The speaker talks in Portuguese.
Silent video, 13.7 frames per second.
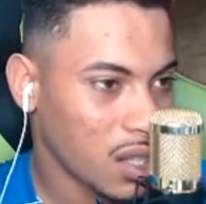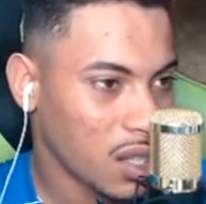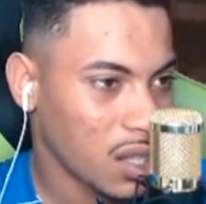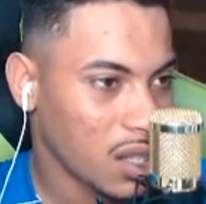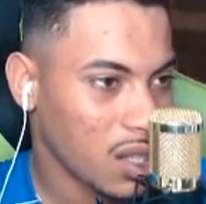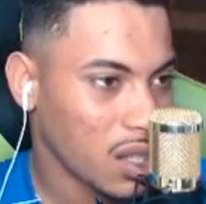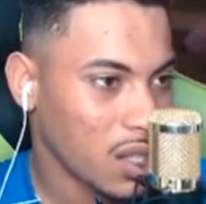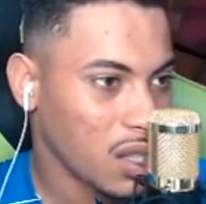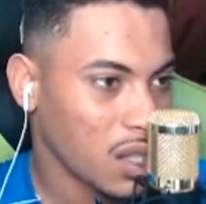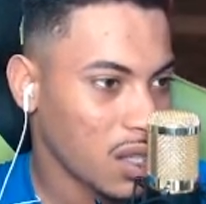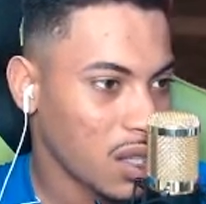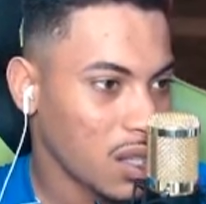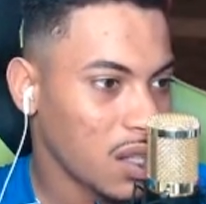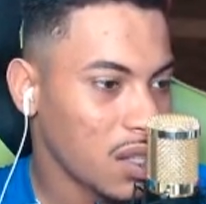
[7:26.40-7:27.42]
É o quê? Deixa
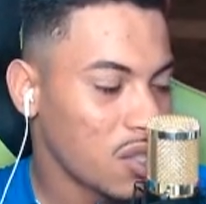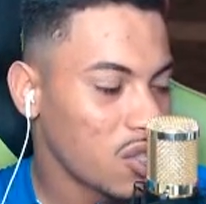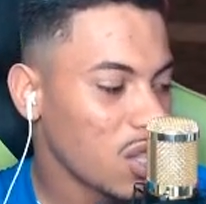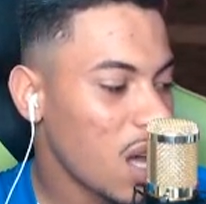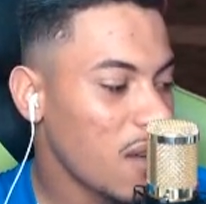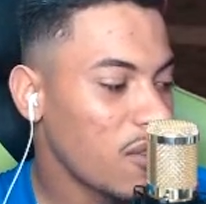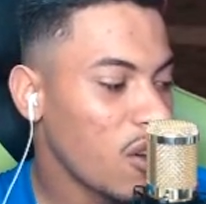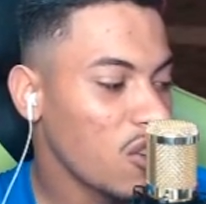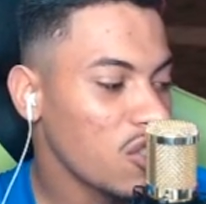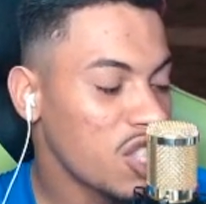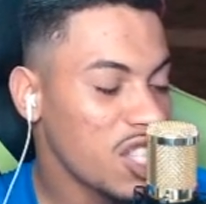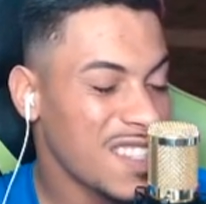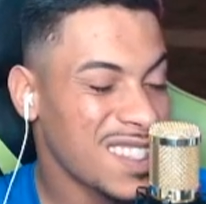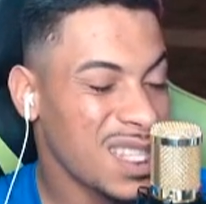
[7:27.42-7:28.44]
eu dar uma
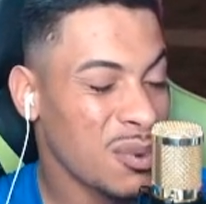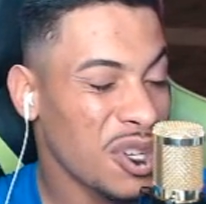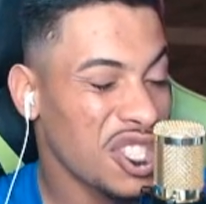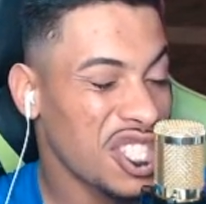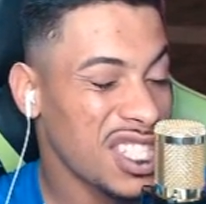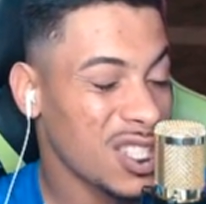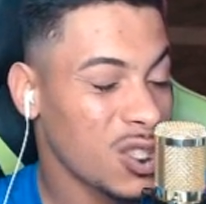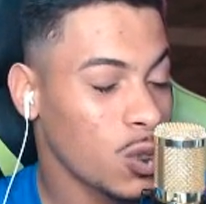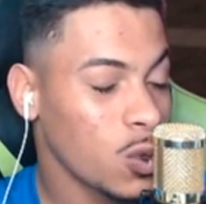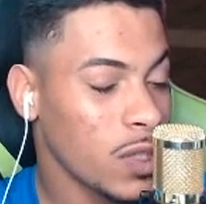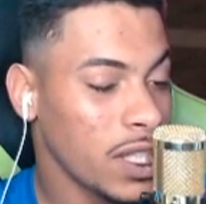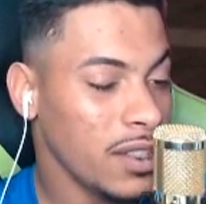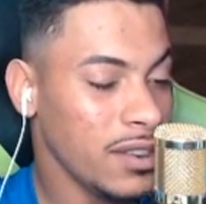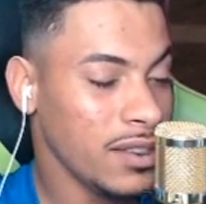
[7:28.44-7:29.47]
voltinha nessa motinha
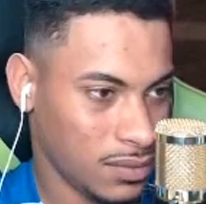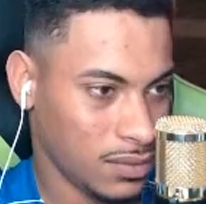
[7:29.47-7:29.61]
sua aí.